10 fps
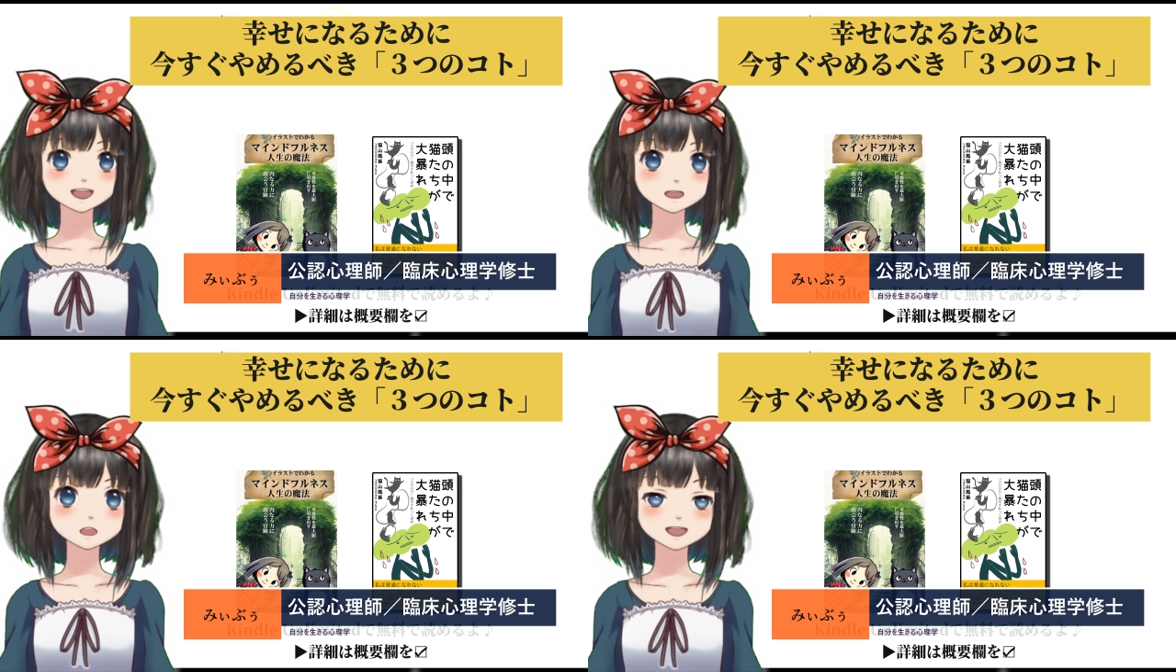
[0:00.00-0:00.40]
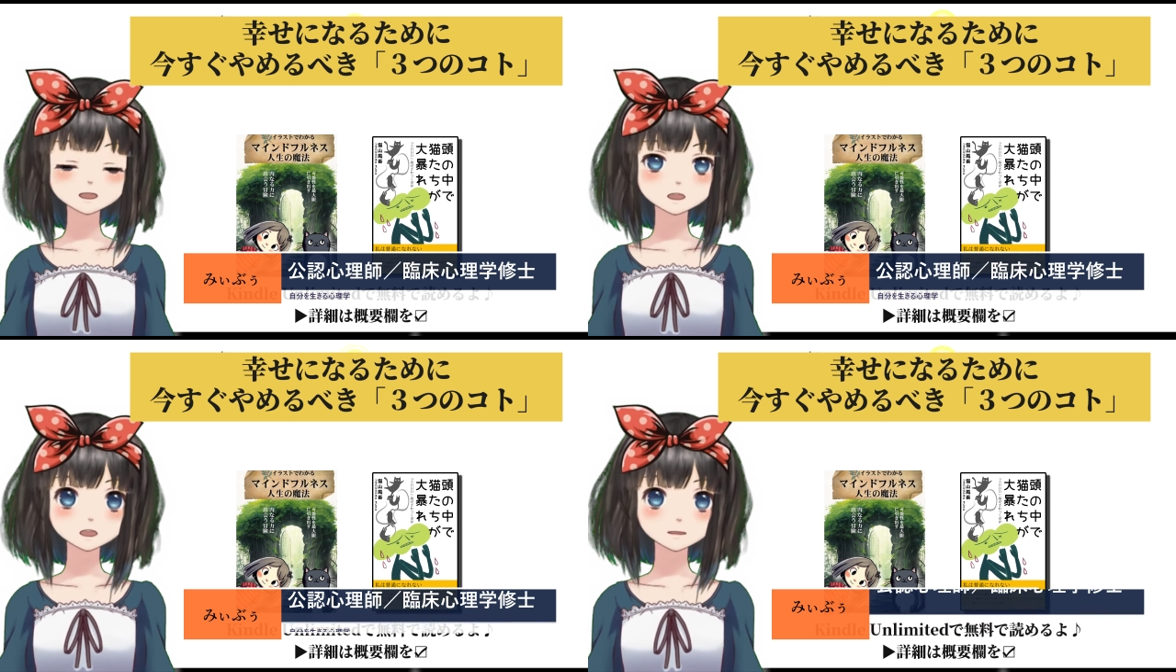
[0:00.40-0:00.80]
いかが
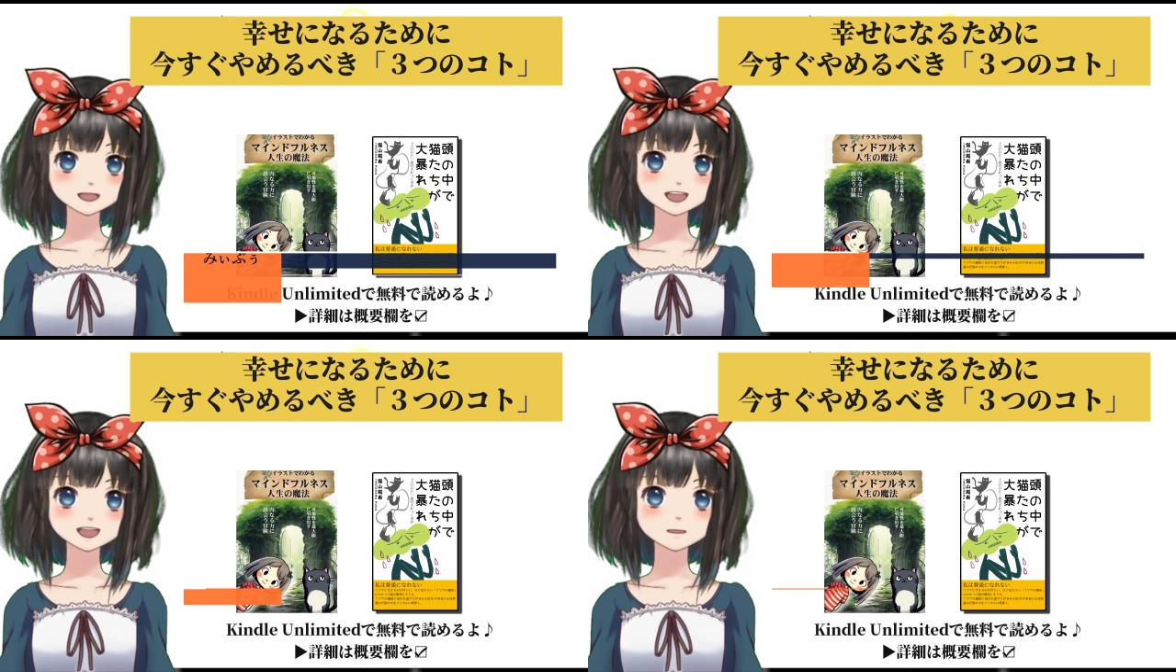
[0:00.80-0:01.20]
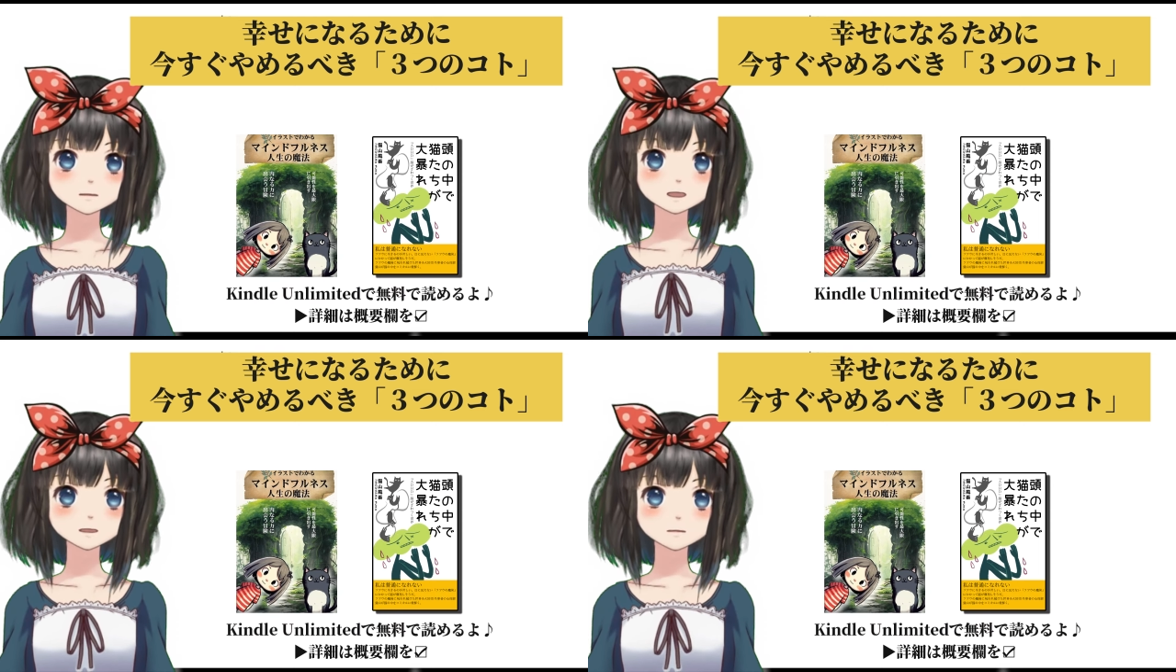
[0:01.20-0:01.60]
お過ごしでしょうか。
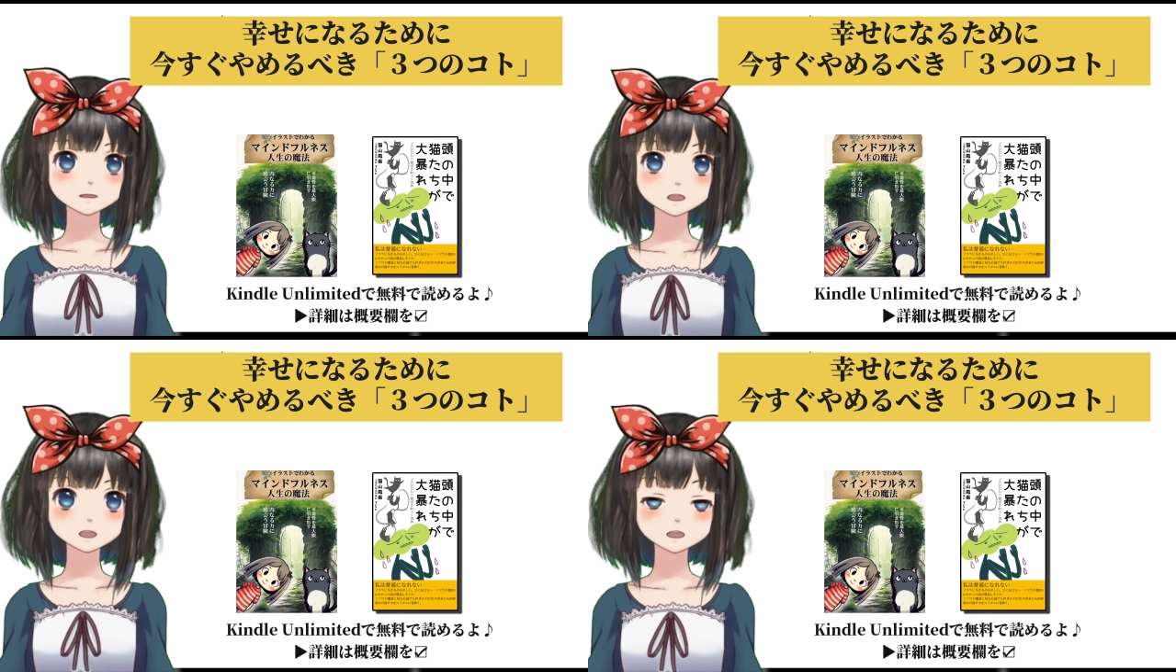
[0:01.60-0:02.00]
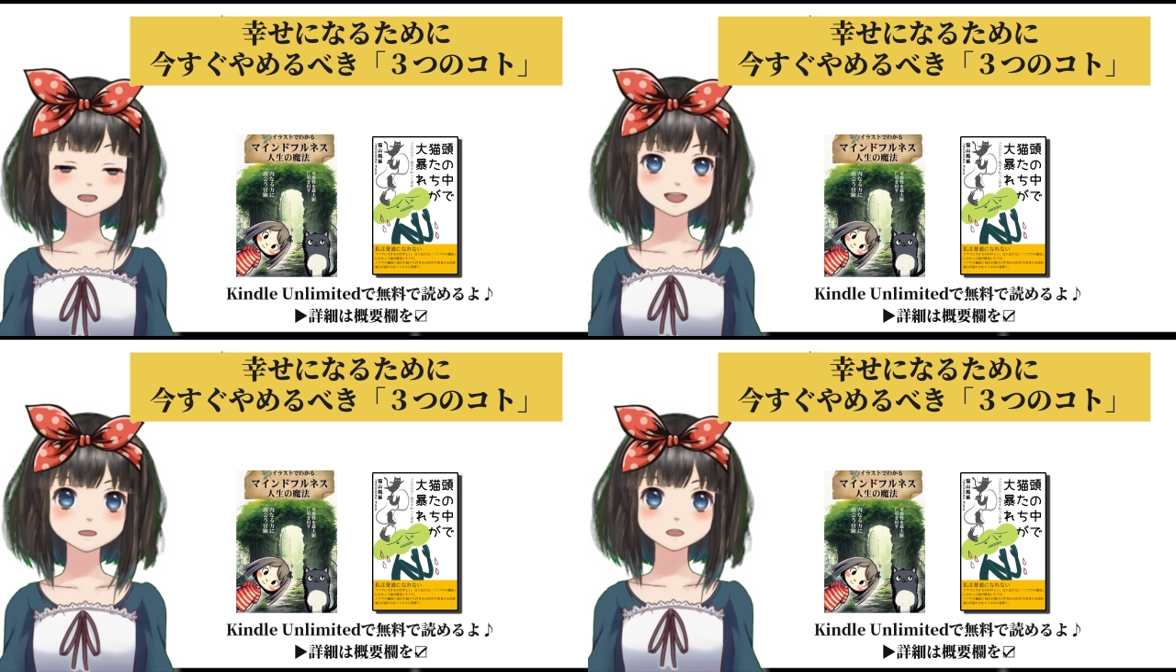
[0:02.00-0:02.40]
今日はで
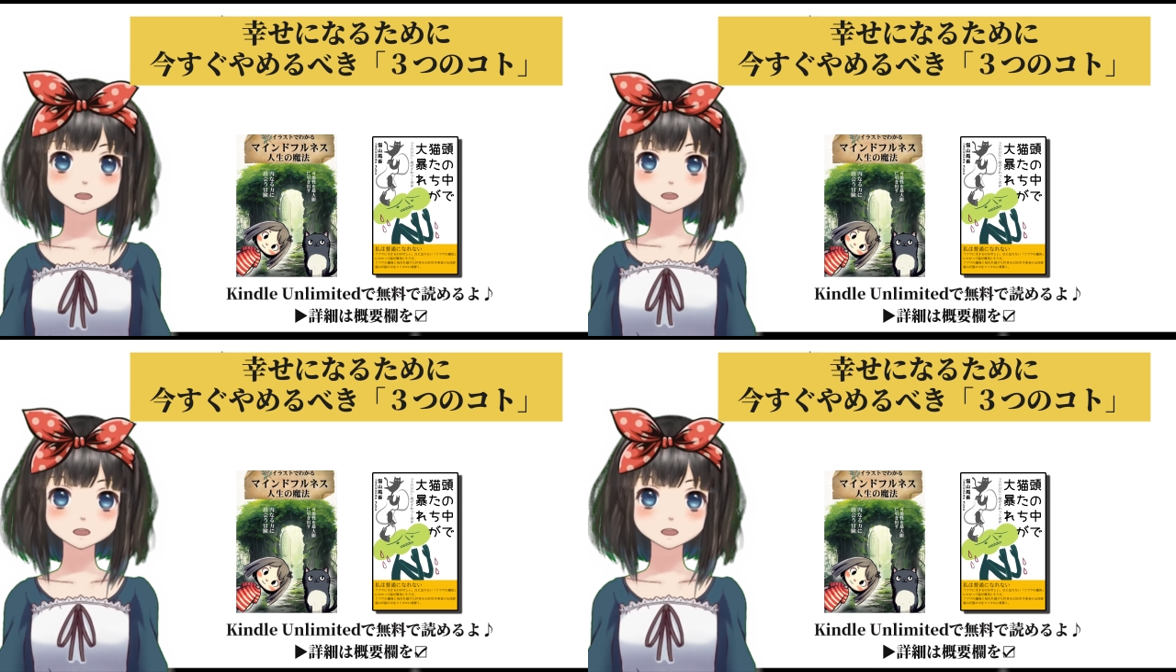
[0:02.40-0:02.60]
すね、